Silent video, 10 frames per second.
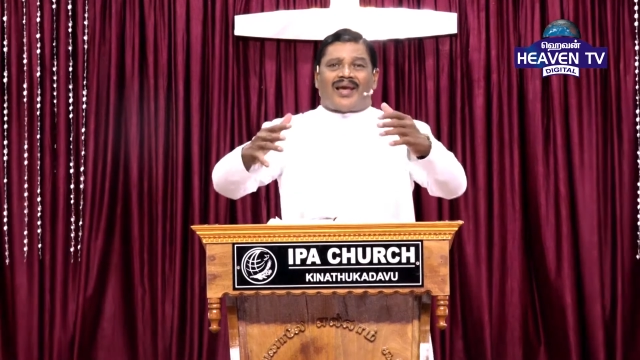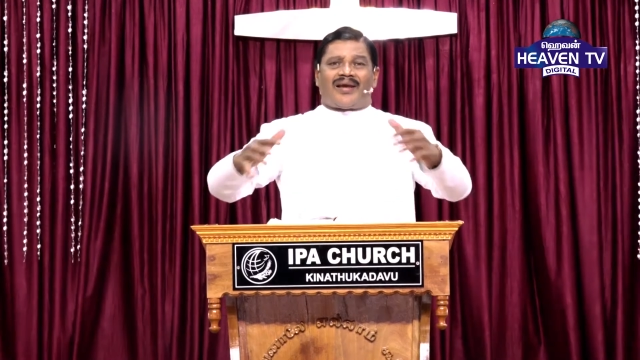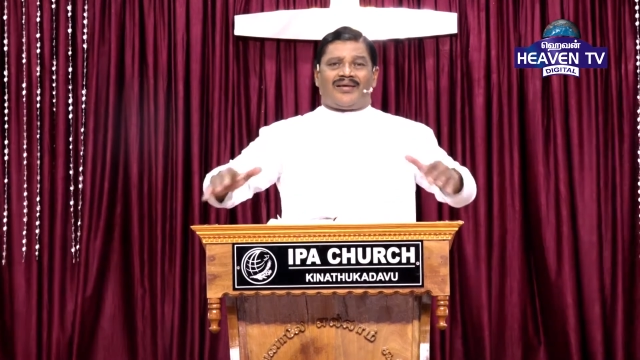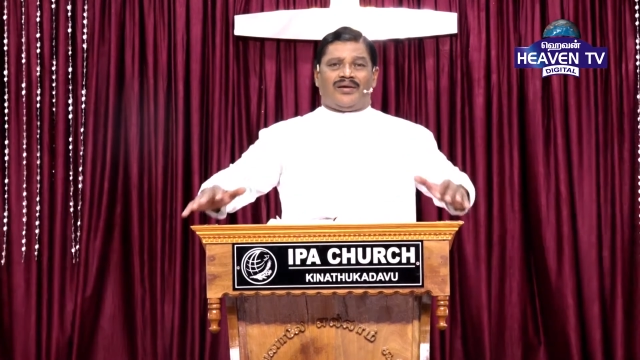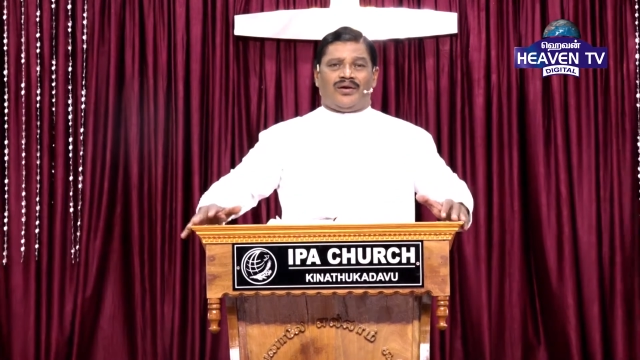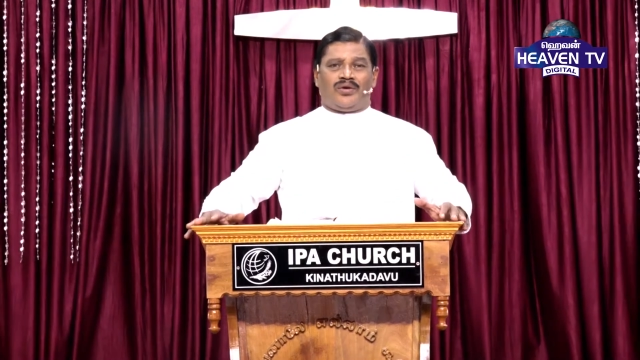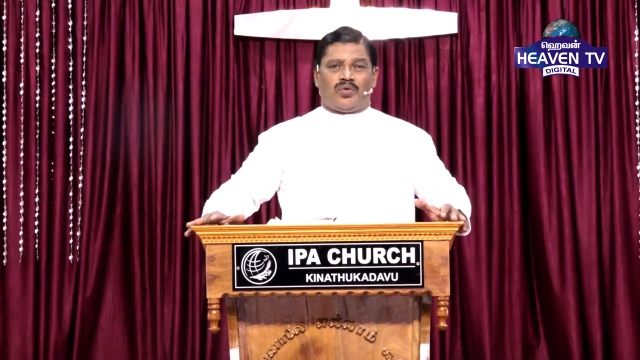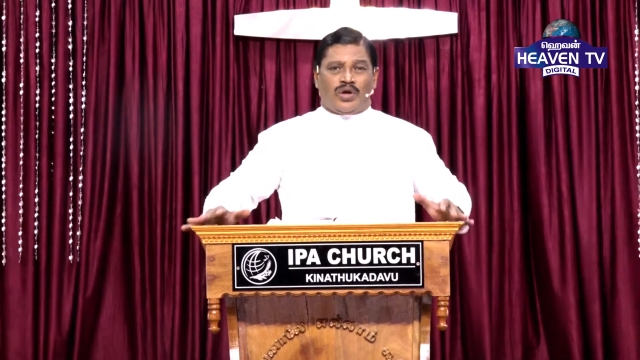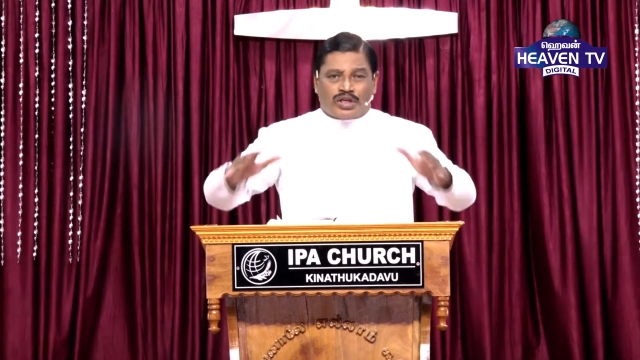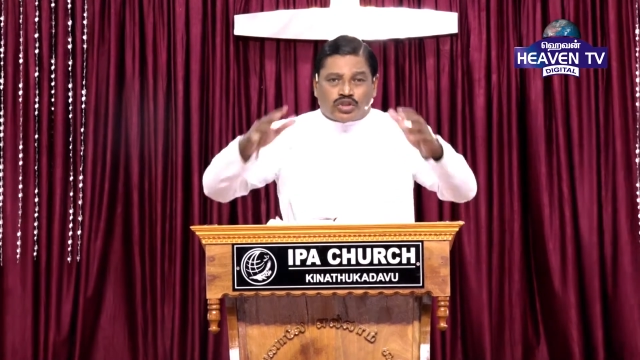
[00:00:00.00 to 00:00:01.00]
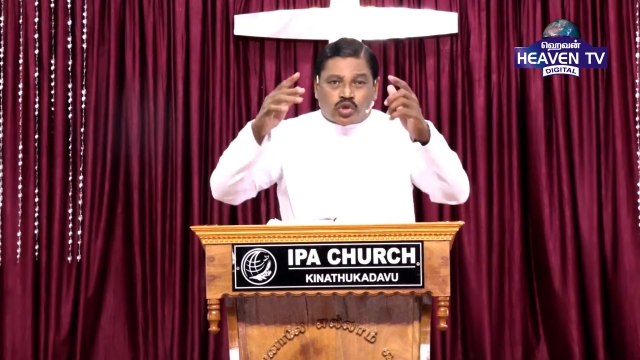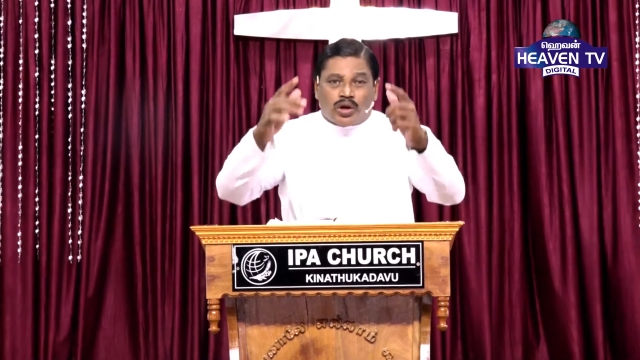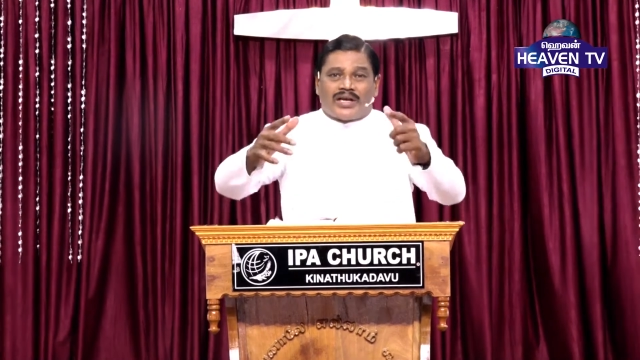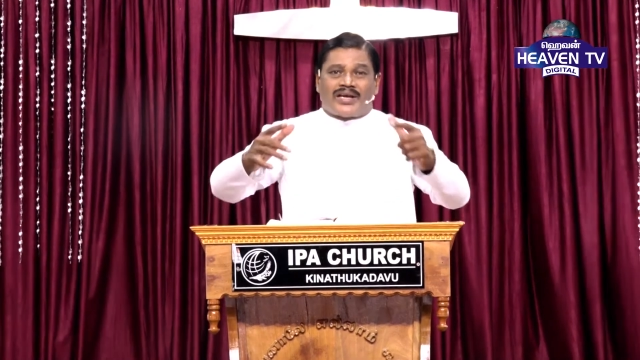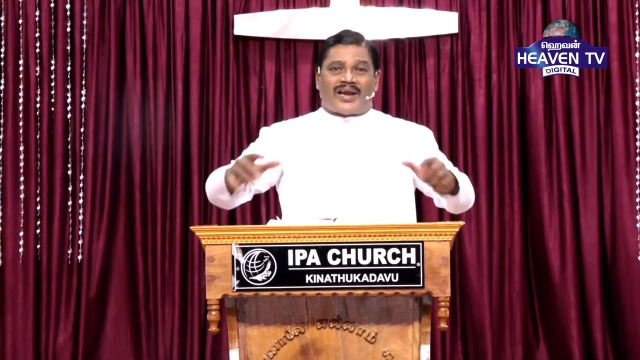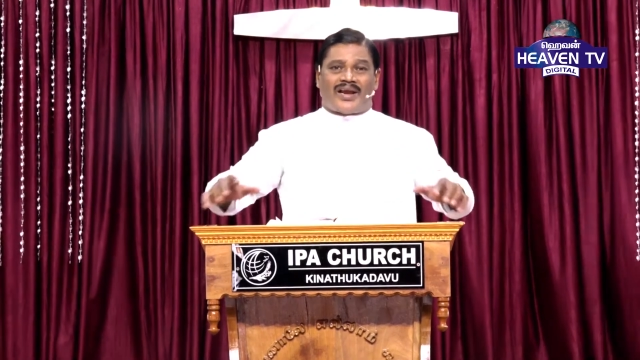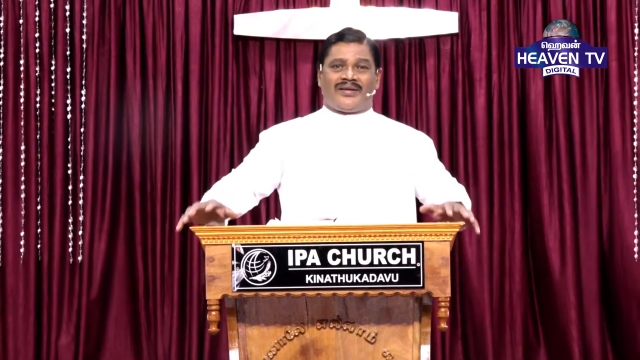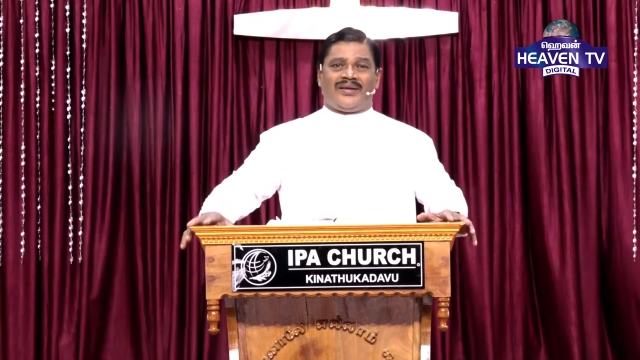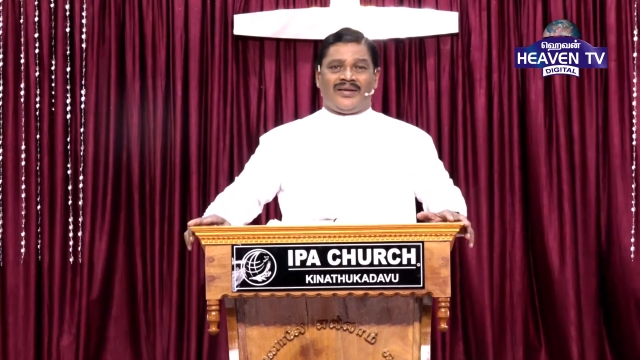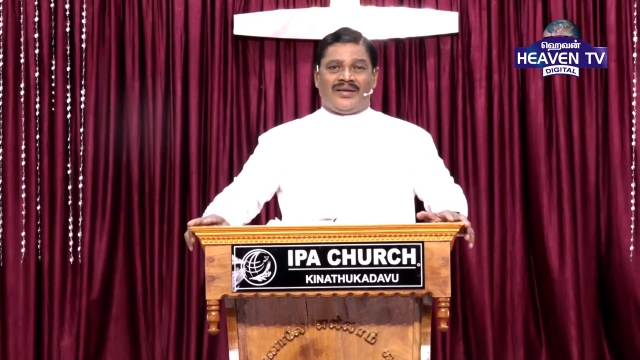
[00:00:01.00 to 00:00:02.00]
இல்லை இல்லை
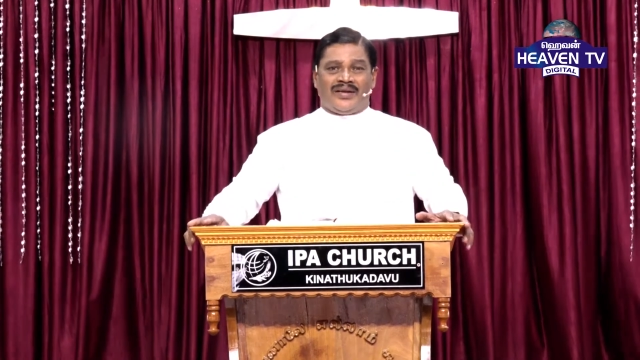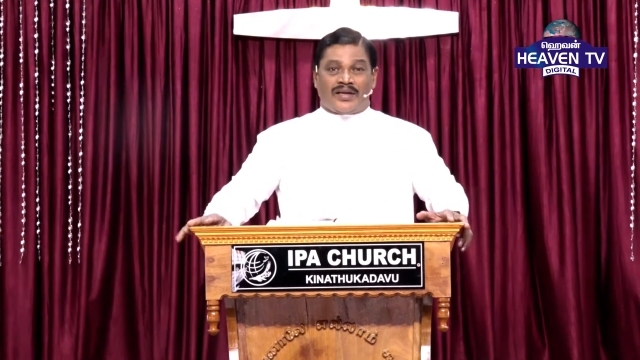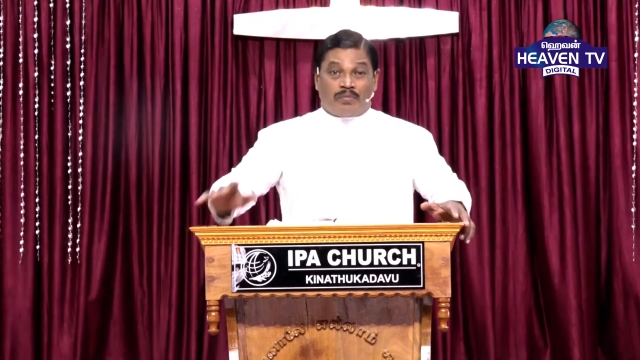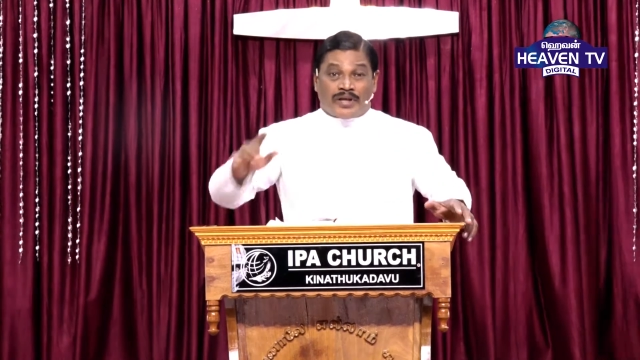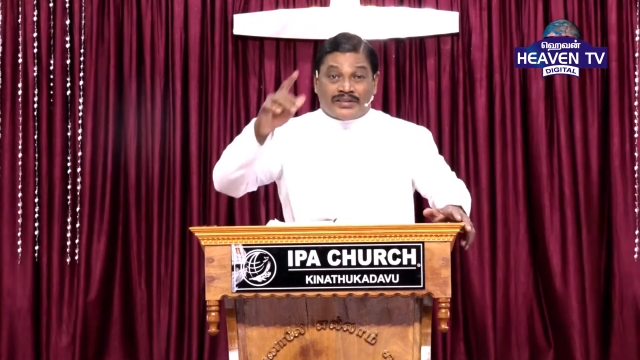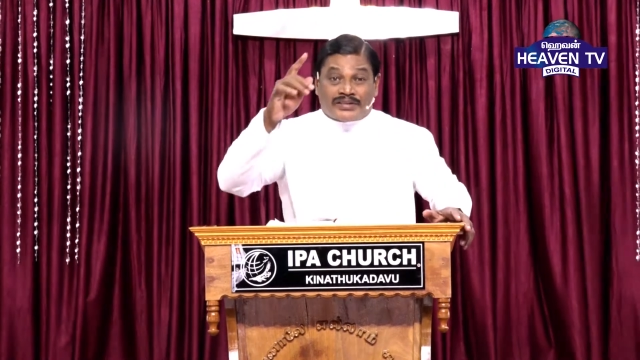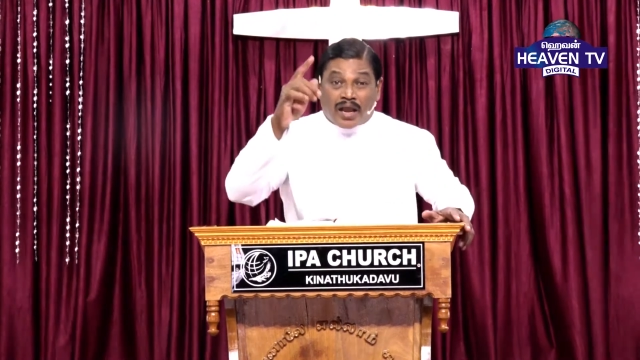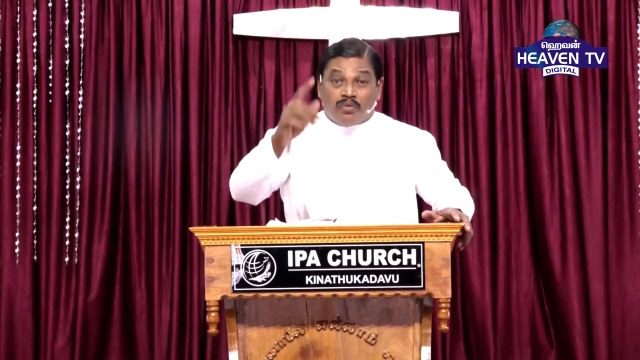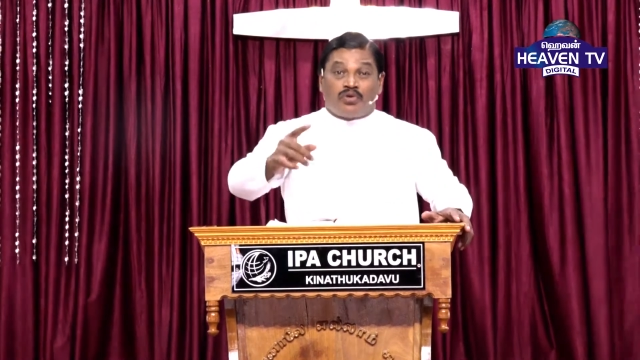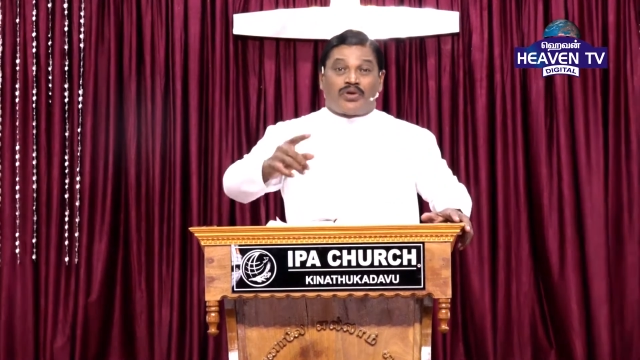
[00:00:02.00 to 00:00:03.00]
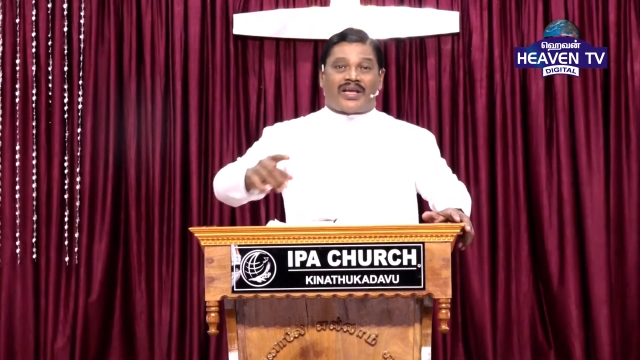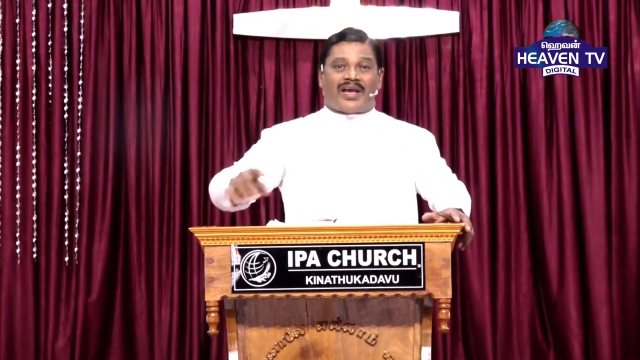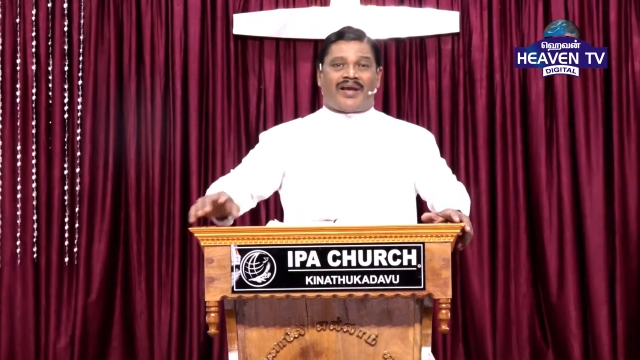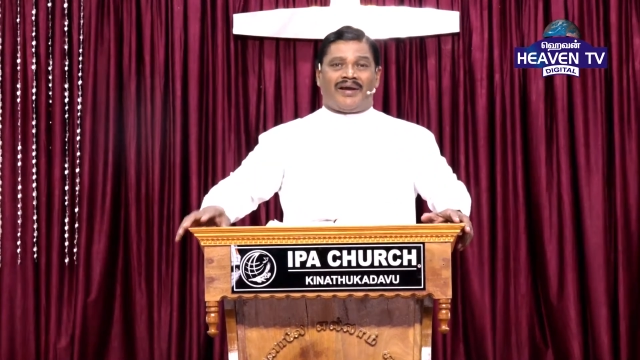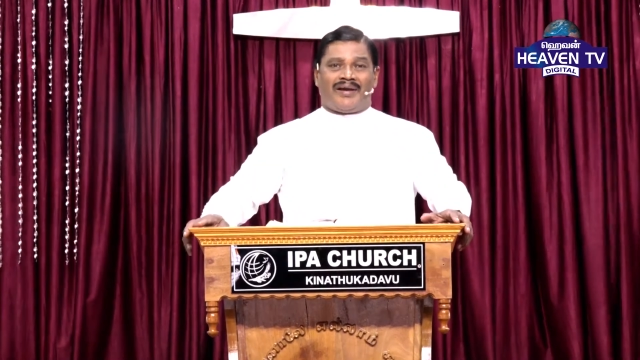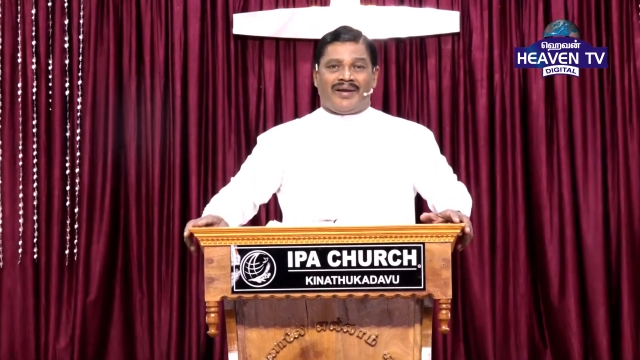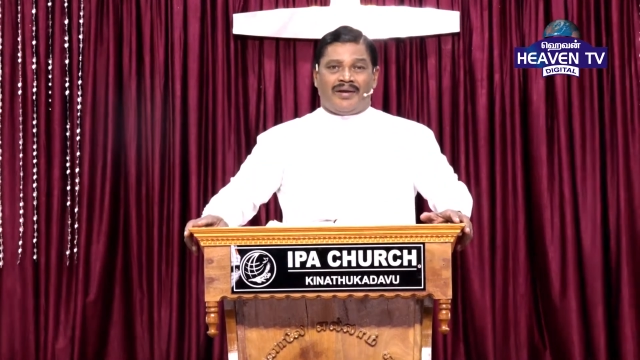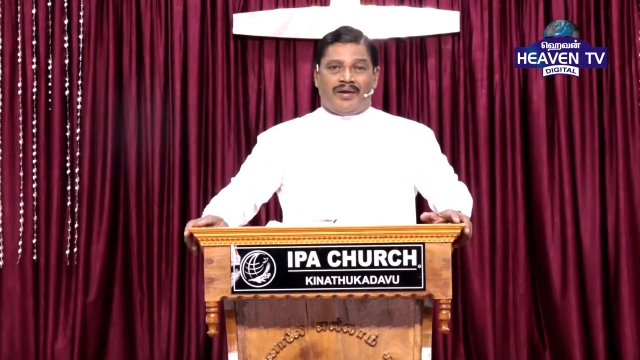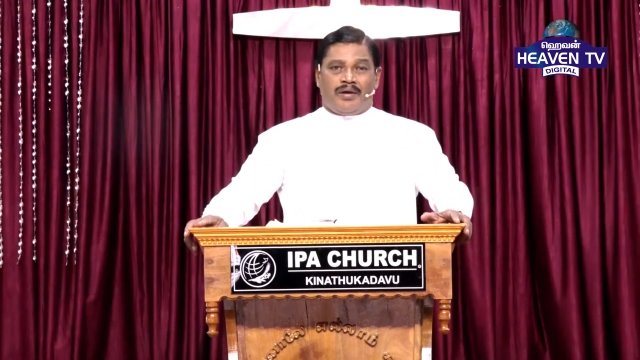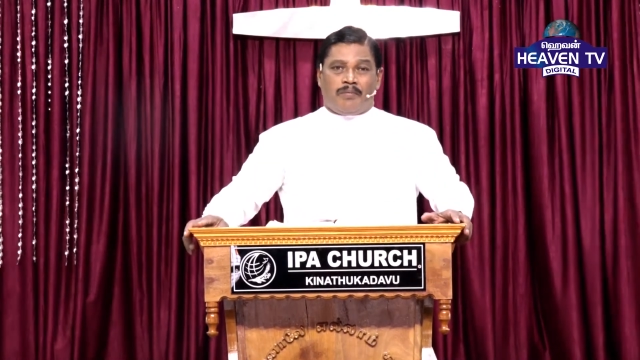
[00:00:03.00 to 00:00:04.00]
ஒன்று சொல்லுகிறேன் நம்முடைய
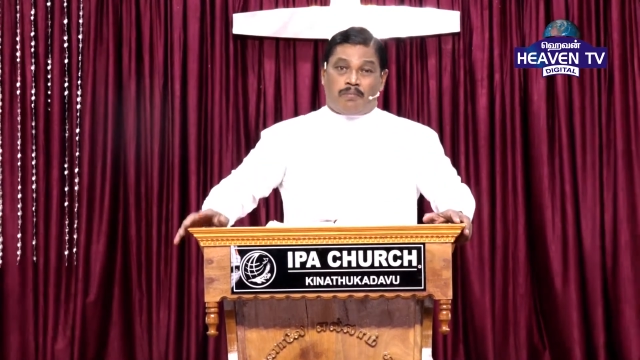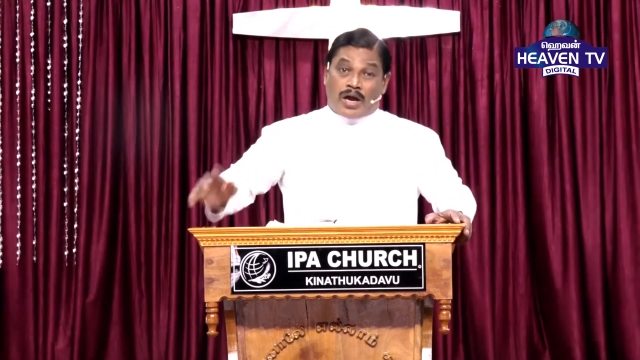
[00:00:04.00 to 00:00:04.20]
தேவனுடைய